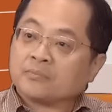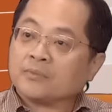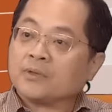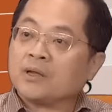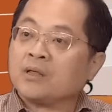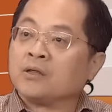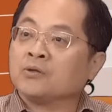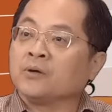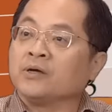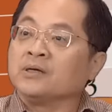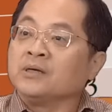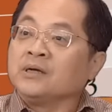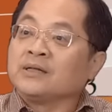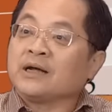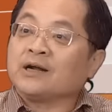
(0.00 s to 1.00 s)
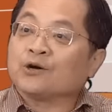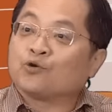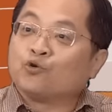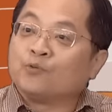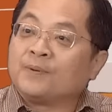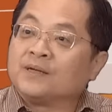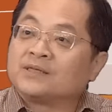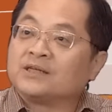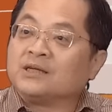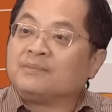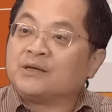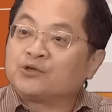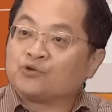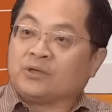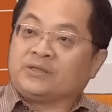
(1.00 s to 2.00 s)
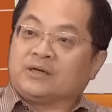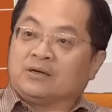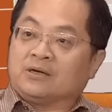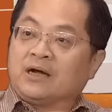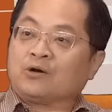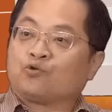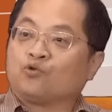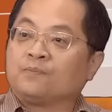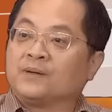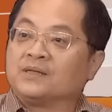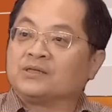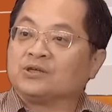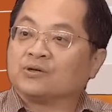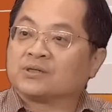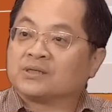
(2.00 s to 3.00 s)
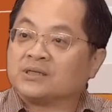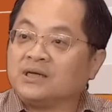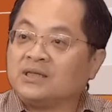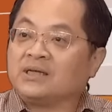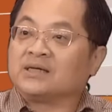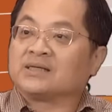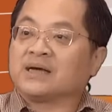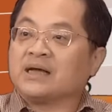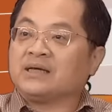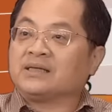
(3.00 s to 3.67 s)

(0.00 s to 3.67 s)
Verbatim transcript: 对它的股本是里面最小的，它股本只有十一点三亿，